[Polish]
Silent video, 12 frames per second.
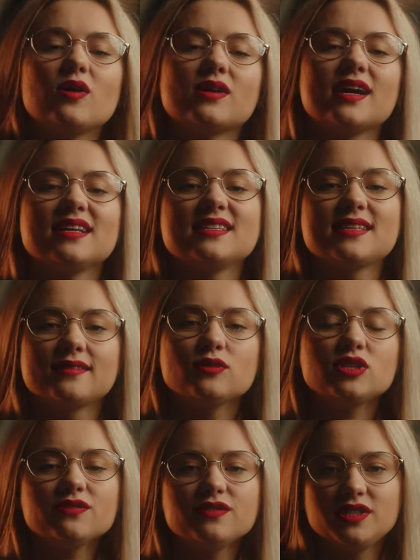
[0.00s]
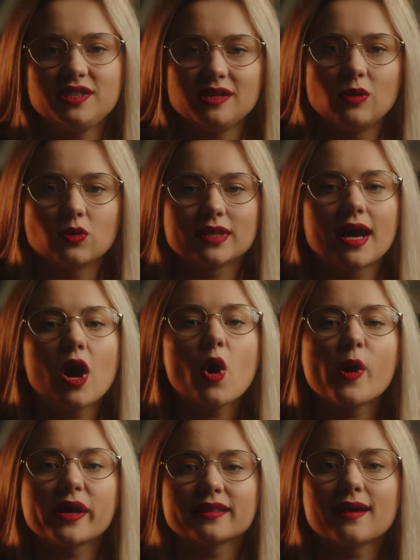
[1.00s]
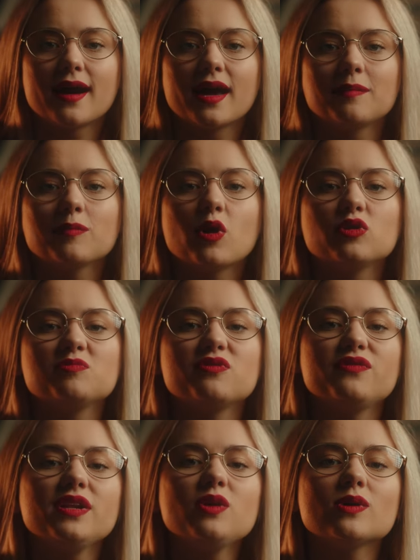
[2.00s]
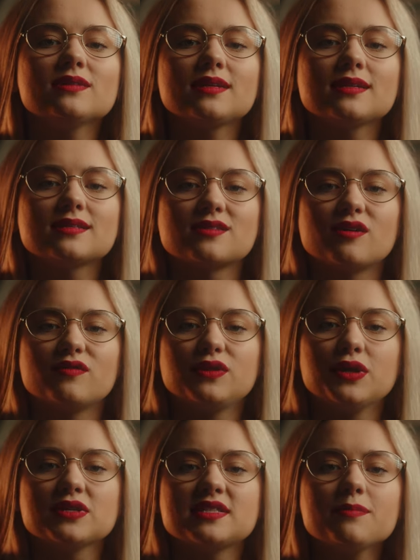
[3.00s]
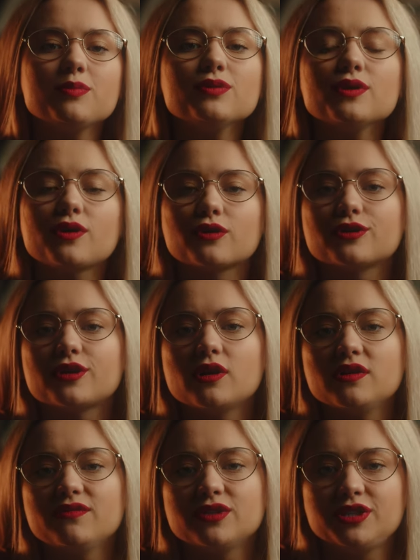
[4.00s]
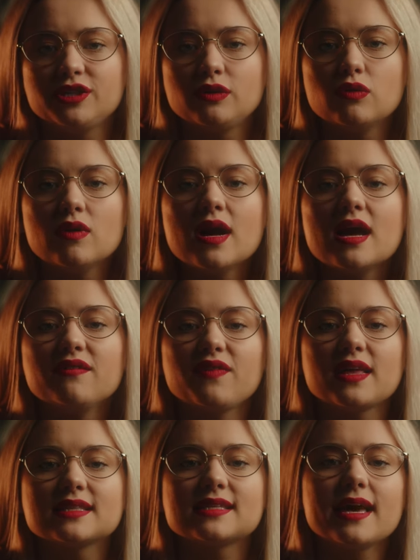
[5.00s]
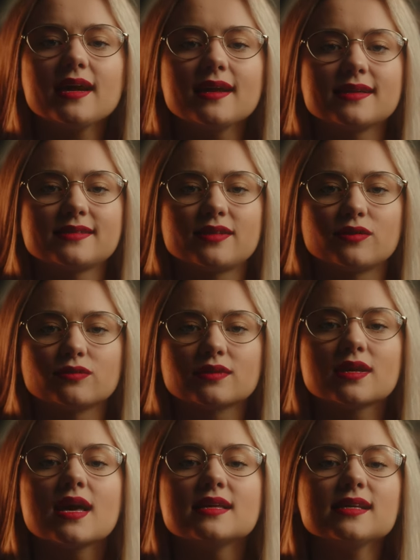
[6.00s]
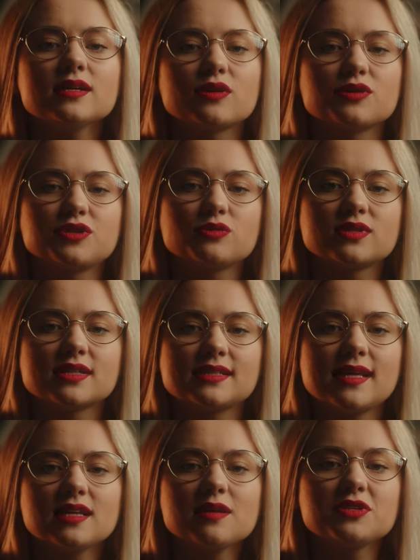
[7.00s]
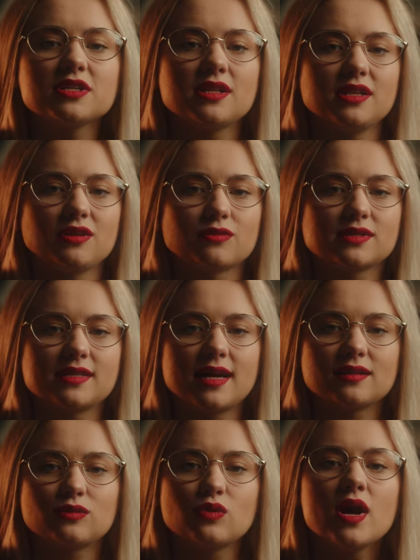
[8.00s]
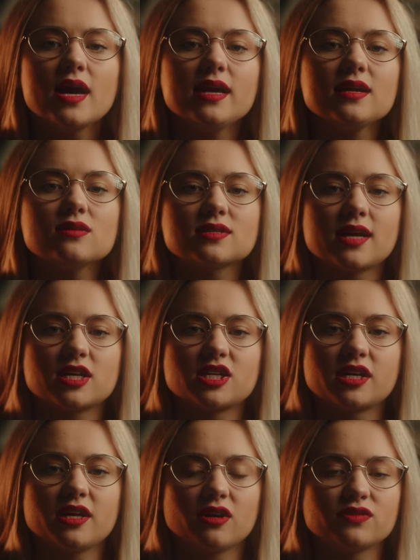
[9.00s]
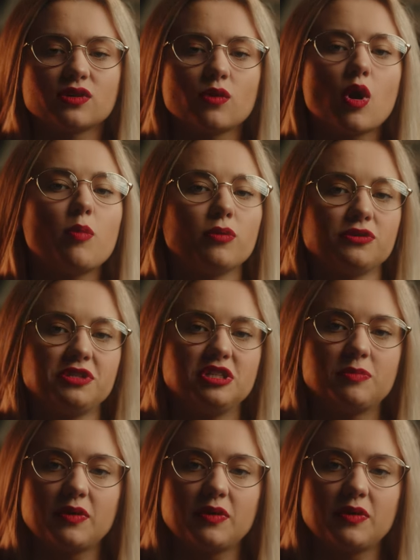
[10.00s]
Organizatorzy wyścigu na Hockenheim odmówili Watkinsowi dostępu do kontroli wyścigu, więc Ecclestone zagroził, że stanie przed linią startu i rozkaże kierowcom opuścić